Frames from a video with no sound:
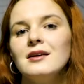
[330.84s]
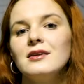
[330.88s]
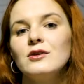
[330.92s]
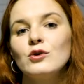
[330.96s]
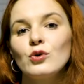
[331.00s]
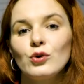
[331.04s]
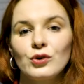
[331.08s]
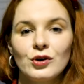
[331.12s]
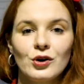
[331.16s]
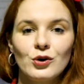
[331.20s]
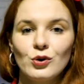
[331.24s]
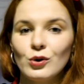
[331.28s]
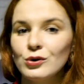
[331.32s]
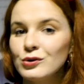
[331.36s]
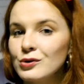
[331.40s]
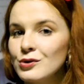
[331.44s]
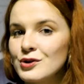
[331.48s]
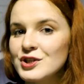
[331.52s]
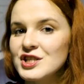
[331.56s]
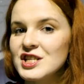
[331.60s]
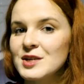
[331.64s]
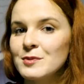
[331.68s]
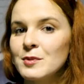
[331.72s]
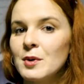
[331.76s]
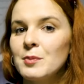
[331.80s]
Итоги
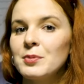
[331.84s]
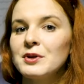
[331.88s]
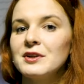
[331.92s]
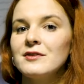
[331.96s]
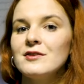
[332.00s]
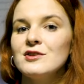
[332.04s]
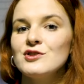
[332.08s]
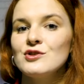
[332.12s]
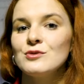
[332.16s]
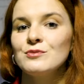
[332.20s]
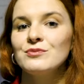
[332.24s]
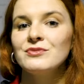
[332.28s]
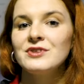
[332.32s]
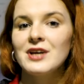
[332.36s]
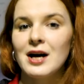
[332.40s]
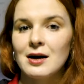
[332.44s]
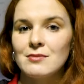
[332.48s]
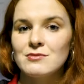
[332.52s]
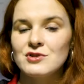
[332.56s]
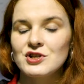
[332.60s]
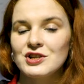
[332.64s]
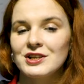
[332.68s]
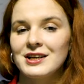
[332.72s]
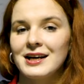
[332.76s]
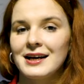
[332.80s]
конкурса мы подведем
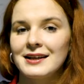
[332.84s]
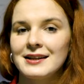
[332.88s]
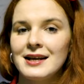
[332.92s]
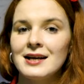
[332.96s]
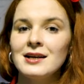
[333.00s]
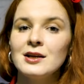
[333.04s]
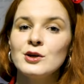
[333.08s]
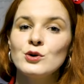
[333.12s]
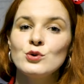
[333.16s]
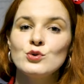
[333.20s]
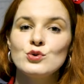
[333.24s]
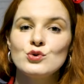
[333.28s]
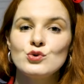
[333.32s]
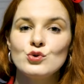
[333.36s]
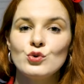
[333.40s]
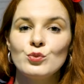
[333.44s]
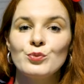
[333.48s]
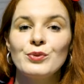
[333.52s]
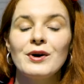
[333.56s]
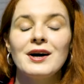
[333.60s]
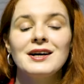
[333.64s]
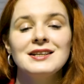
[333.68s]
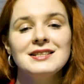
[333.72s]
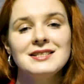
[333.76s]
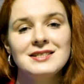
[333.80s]
там же, на канале YouTube,
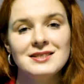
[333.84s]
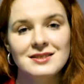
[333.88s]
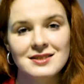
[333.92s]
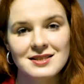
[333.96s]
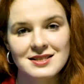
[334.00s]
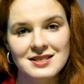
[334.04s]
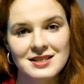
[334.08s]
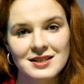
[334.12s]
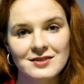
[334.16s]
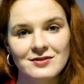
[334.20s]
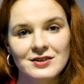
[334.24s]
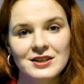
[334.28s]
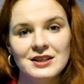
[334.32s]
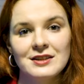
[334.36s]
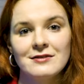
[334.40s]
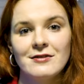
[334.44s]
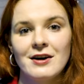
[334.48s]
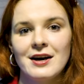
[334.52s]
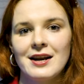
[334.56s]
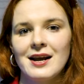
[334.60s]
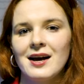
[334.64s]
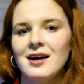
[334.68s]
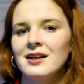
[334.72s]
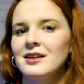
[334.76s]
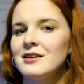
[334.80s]
11
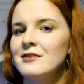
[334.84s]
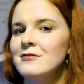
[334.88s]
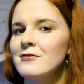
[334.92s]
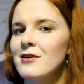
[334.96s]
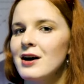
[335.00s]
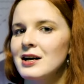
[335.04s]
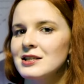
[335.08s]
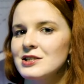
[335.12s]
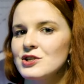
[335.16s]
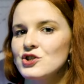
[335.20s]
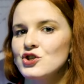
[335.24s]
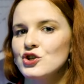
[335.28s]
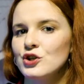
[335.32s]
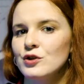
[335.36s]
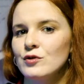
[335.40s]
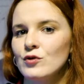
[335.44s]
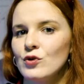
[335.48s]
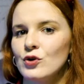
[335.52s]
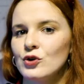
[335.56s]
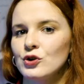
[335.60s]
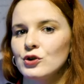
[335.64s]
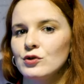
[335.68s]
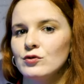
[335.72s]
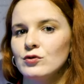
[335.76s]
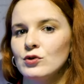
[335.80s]
января
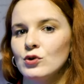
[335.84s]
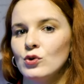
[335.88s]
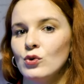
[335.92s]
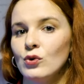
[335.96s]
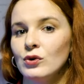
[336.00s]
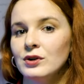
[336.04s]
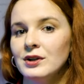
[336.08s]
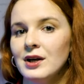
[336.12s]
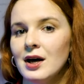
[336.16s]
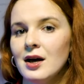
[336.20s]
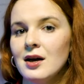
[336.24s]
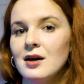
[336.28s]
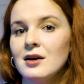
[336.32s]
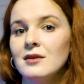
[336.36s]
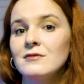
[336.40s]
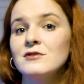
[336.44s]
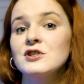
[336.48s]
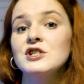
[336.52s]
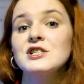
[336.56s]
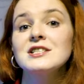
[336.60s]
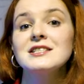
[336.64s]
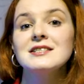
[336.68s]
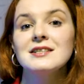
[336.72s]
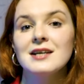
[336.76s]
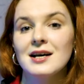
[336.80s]
2024 года
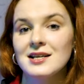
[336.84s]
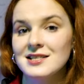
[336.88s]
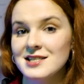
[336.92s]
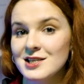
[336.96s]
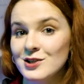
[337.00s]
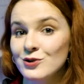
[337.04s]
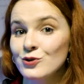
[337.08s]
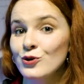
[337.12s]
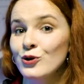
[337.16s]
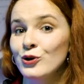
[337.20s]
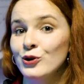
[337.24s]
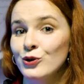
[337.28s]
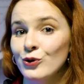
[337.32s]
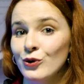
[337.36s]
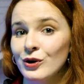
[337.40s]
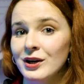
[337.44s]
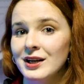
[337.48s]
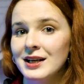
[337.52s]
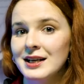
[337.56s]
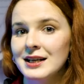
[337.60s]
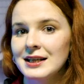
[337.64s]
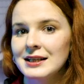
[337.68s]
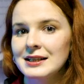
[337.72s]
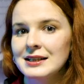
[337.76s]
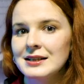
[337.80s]
в 16.00.
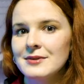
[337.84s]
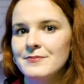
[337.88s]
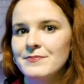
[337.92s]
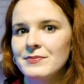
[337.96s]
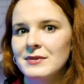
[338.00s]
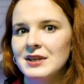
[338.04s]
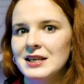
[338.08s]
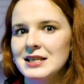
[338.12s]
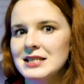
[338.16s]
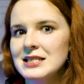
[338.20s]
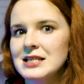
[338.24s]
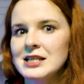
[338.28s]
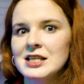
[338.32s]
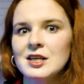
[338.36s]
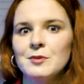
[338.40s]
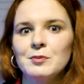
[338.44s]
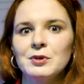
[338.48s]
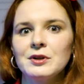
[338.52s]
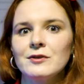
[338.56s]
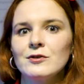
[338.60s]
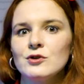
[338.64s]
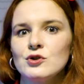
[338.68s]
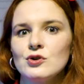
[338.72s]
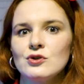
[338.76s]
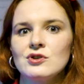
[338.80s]
Если не
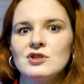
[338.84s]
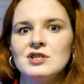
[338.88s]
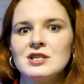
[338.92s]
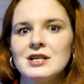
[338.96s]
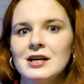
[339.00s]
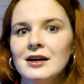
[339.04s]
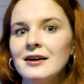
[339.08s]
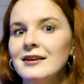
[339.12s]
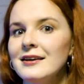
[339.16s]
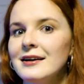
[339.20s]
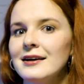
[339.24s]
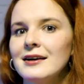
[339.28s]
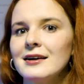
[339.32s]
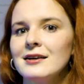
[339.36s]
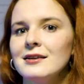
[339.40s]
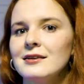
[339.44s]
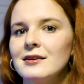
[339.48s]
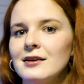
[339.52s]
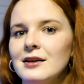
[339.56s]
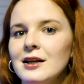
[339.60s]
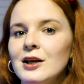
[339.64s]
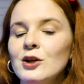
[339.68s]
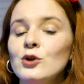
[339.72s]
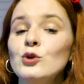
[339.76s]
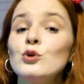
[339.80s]
подведет техника и
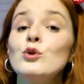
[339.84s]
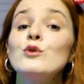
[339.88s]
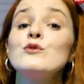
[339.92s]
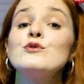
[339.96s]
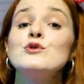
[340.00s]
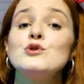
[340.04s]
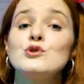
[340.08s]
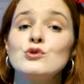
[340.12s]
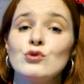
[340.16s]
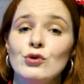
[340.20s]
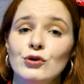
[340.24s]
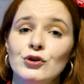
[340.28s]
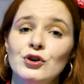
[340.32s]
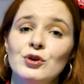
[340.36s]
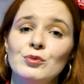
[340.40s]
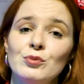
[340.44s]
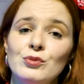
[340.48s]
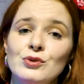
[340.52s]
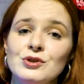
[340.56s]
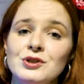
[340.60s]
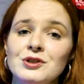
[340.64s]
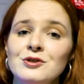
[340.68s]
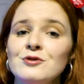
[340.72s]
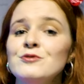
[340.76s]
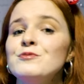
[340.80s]
интернет, то все это
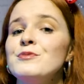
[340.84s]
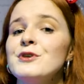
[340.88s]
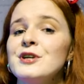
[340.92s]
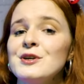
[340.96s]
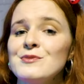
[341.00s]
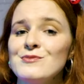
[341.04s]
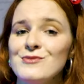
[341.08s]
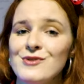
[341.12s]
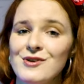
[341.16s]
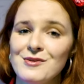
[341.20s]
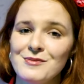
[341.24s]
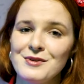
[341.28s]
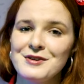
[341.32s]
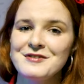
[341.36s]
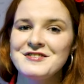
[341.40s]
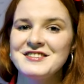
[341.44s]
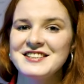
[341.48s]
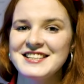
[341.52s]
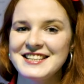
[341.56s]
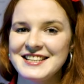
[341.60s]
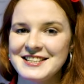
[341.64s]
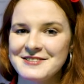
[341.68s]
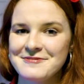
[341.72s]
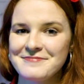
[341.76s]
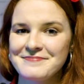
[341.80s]
будет в прямом
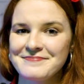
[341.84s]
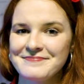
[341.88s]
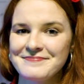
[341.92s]
эфире.